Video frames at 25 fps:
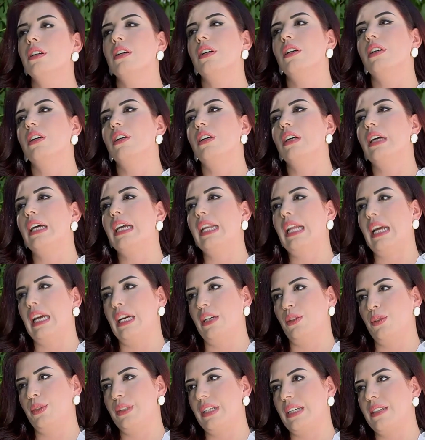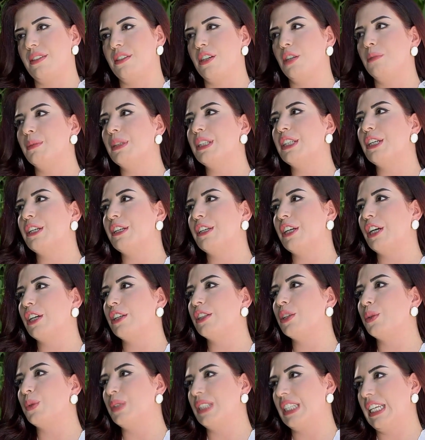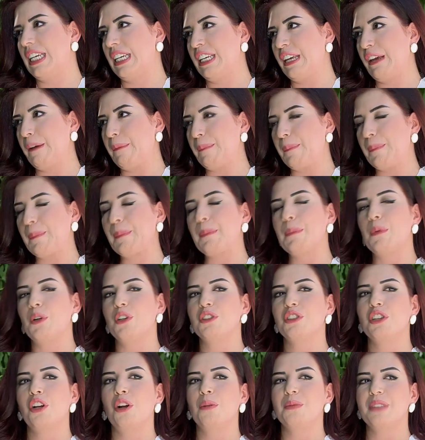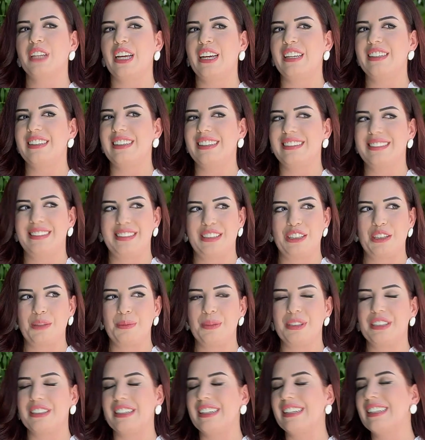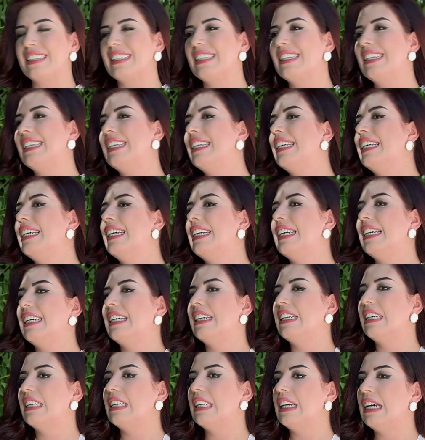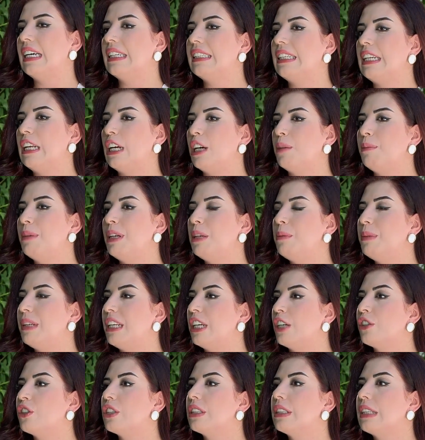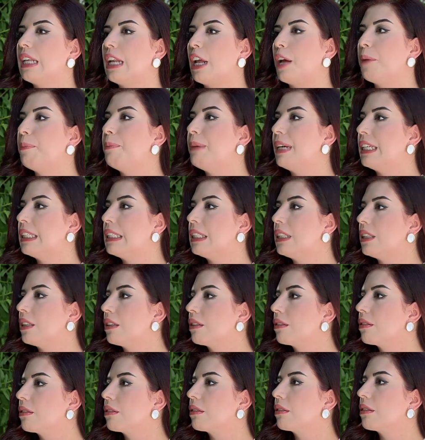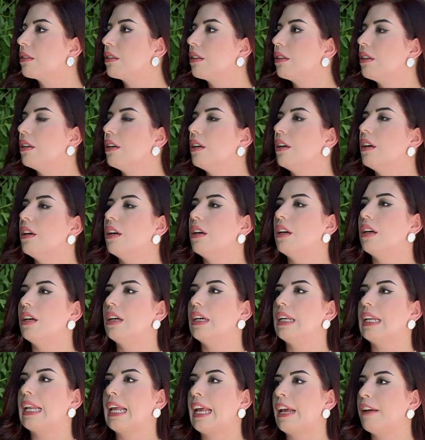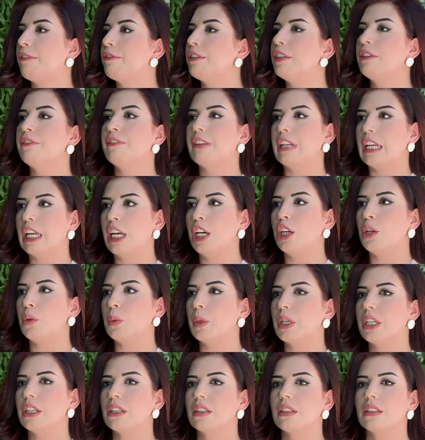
آه، الحان استاذ رامي كركر توزيع كم واجه لهم تحيه كثير كبيره آه، هذا العمل بلهجتنا العمانيه الخفيفه الحلوه